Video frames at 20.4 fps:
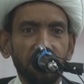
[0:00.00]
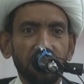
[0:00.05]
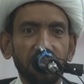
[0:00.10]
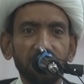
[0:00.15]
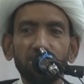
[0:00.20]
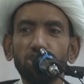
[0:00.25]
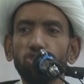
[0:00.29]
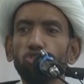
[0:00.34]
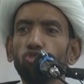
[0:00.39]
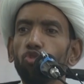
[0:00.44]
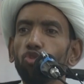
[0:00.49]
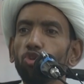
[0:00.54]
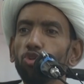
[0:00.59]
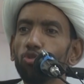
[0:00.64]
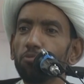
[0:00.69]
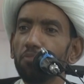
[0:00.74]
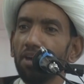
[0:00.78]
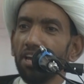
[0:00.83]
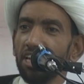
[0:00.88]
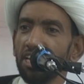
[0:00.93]
تجده
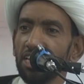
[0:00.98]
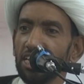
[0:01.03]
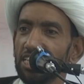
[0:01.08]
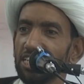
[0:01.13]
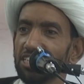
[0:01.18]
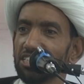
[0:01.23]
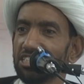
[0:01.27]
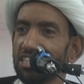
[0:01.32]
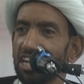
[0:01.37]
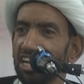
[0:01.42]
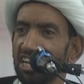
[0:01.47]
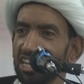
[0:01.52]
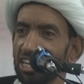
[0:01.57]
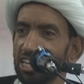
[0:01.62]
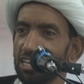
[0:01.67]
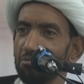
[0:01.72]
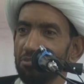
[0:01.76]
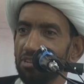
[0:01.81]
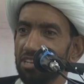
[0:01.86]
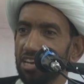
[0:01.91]
يمهد
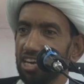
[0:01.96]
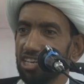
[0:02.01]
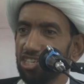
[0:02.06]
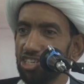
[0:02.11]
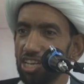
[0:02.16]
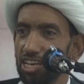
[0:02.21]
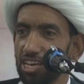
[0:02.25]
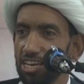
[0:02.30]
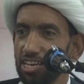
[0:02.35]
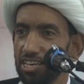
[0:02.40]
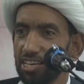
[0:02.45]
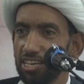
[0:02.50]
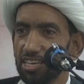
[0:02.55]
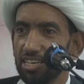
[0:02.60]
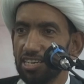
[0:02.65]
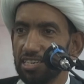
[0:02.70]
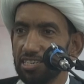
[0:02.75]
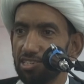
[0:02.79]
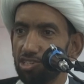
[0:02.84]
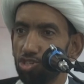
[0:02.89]
الطريق من أجل
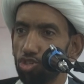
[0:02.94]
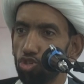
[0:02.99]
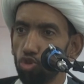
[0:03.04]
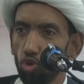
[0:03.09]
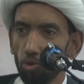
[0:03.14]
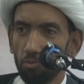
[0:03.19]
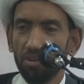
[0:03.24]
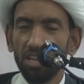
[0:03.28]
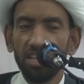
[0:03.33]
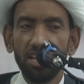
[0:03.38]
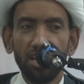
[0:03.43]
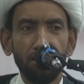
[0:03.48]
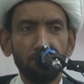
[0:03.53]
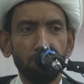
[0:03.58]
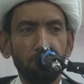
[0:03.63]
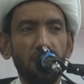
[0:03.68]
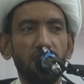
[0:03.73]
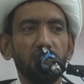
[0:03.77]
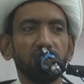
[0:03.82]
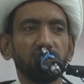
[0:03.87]
سبل
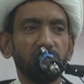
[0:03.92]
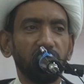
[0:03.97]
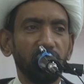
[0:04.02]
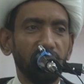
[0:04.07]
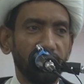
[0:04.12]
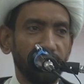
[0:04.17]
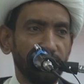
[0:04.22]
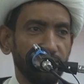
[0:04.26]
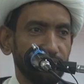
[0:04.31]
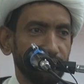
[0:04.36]
الباطل